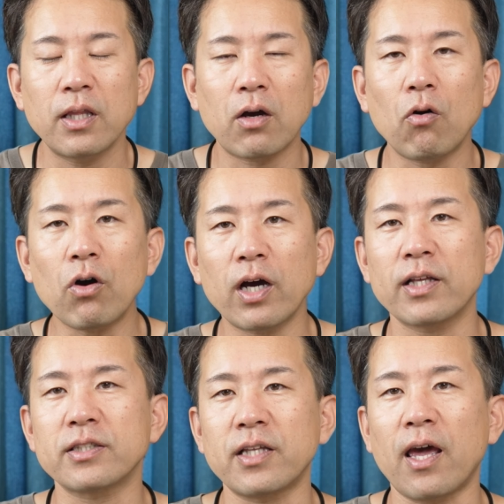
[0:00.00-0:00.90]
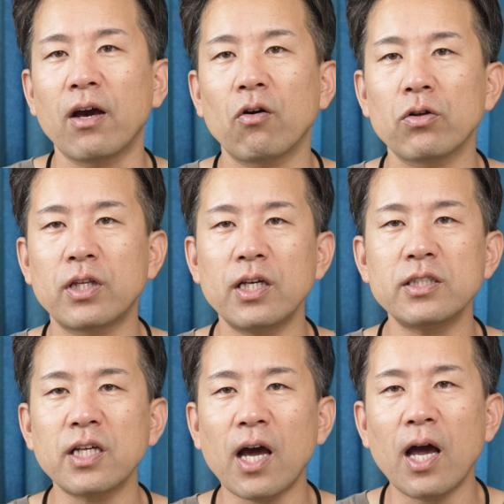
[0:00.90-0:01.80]
で、今回ですね、この
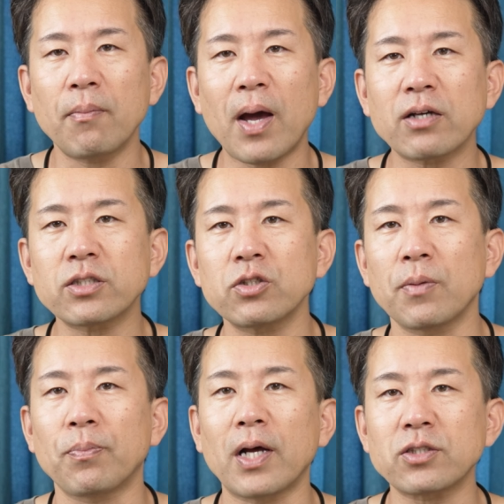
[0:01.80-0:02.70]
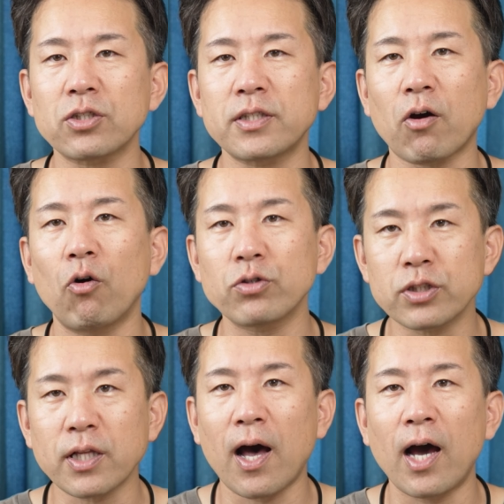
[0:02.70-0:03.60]
DJI マイク2にプラスして購入
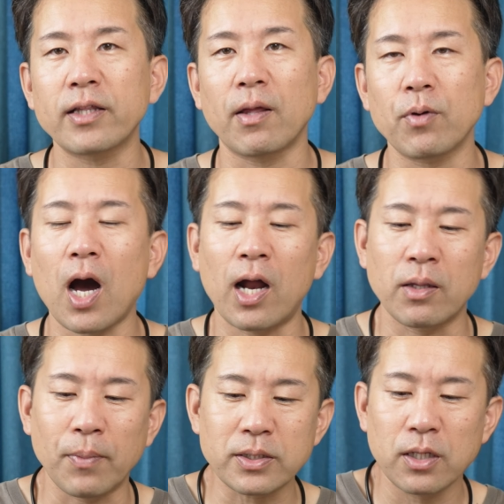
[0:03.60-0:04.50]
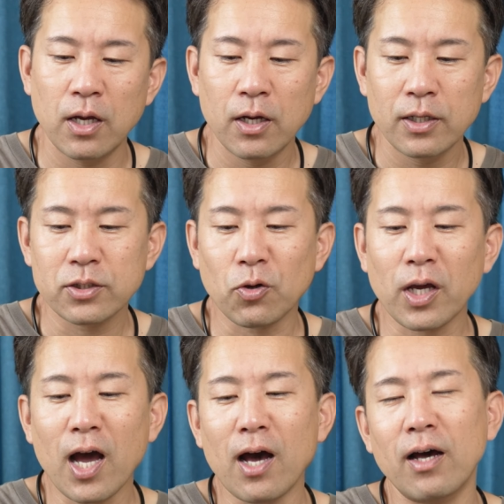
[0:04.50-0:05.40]
したアイテムがあります。そ
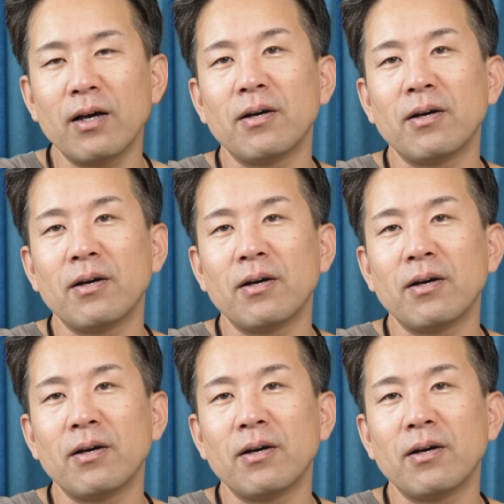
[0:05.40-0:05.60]
れが、